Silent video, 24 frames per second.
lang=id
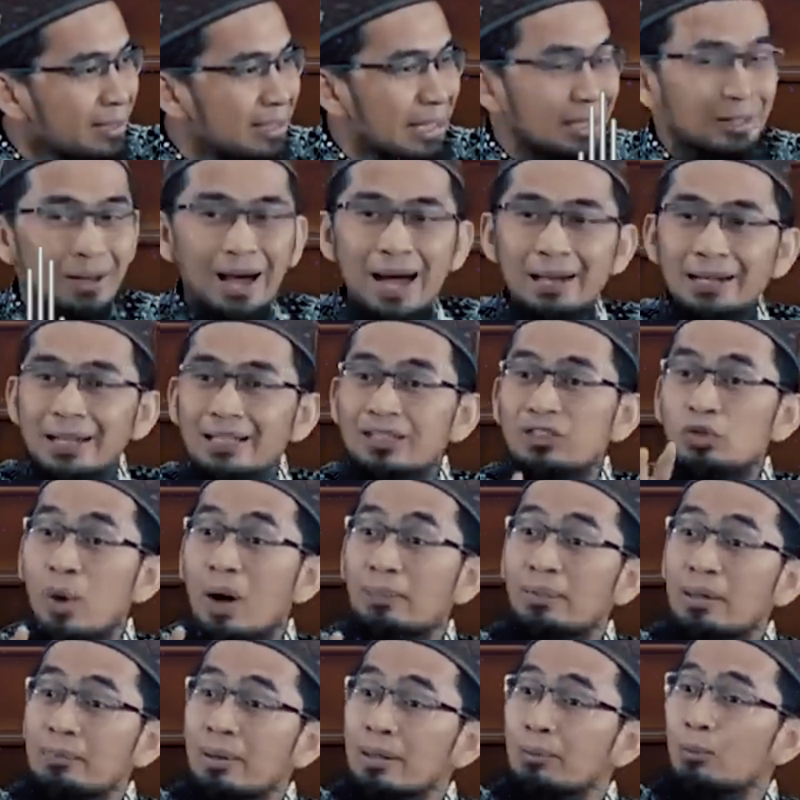kalau ada
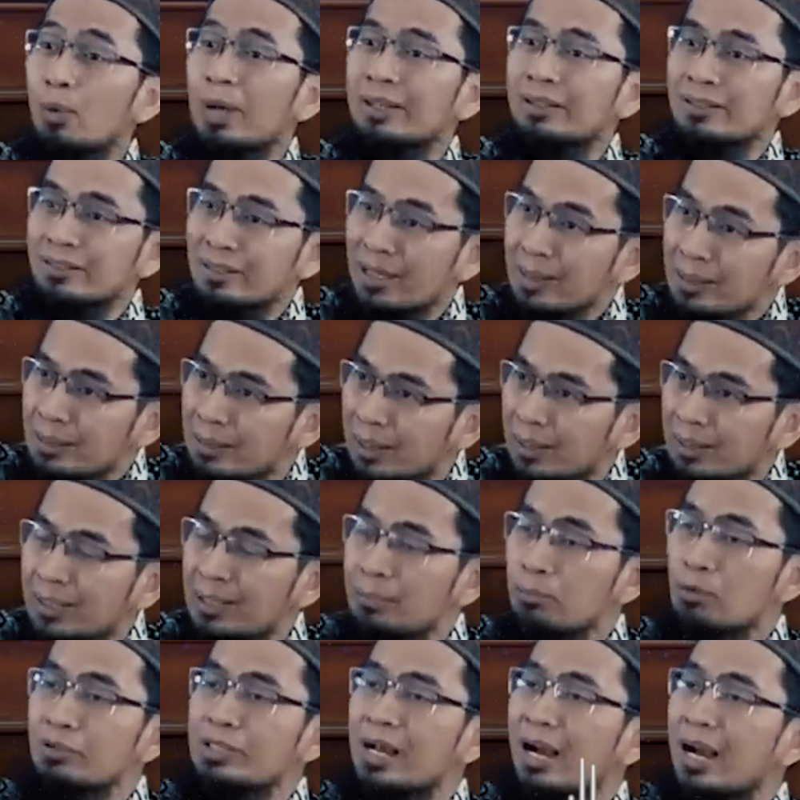suami berbuat salah,
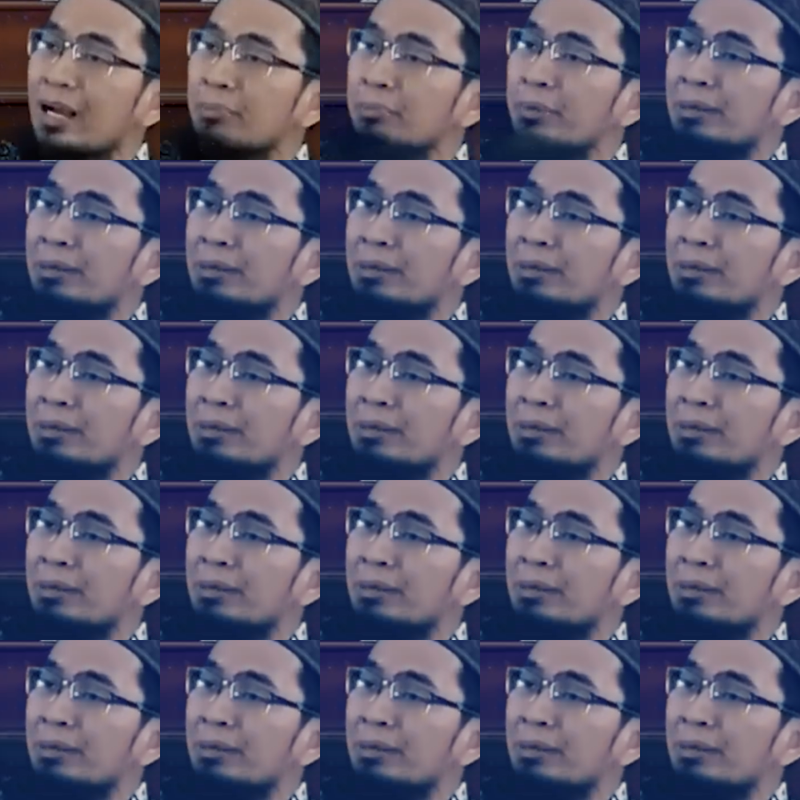ibu jangan